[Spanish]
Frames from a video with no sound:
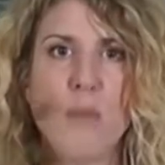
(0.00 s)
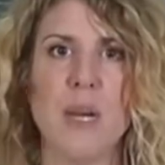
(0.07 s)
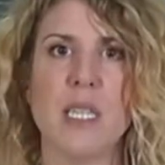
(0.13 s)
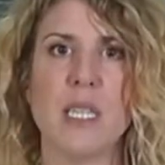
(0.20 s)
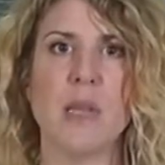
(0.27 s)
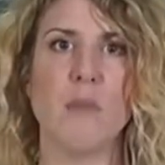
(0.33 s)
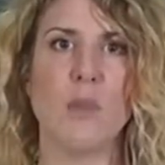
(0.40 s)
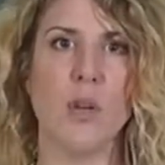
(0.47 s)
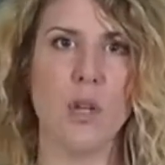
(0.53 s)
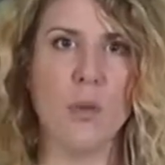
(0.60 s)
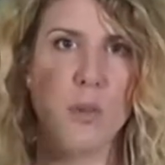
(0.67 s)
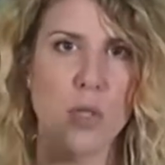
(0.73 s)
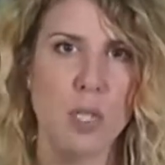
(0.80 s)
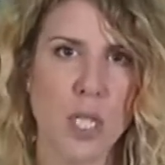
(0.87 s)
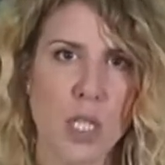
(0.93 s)
matrimonio
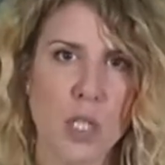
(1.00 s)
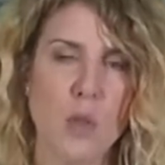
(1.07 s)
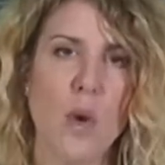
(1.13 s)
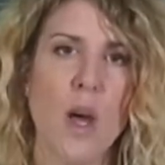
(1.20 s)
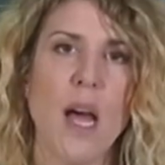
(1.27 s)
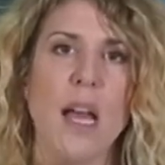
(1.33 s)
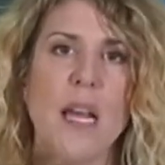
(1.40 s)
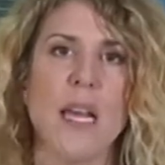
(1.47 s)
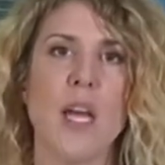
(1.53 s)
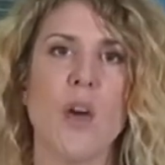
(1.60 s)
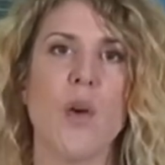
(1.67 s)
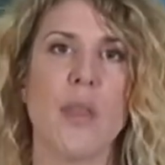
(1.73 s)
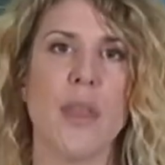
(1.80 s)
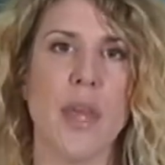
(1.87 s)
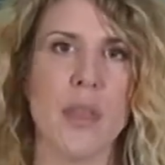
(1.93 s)
homosexual,
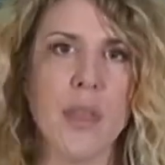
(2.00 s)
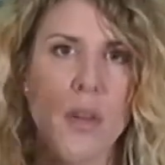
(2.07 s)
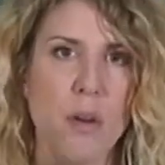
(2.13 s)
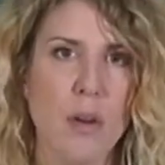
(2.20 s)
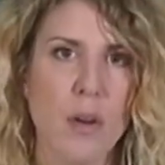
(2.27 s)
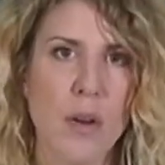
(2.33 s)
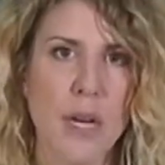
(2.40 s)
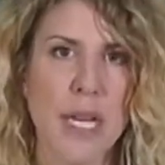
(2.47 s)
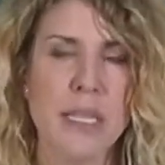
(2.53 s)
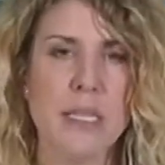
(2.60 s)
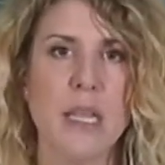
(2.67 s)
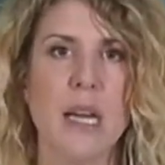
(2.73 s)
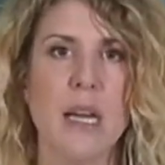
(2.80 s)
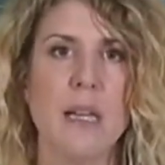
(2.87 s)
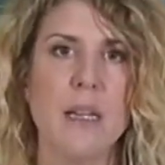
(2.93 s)
negociación con
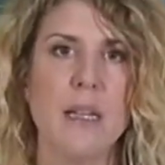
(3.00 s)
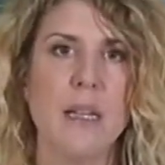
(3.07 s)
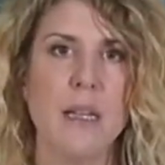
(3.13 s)
ETA.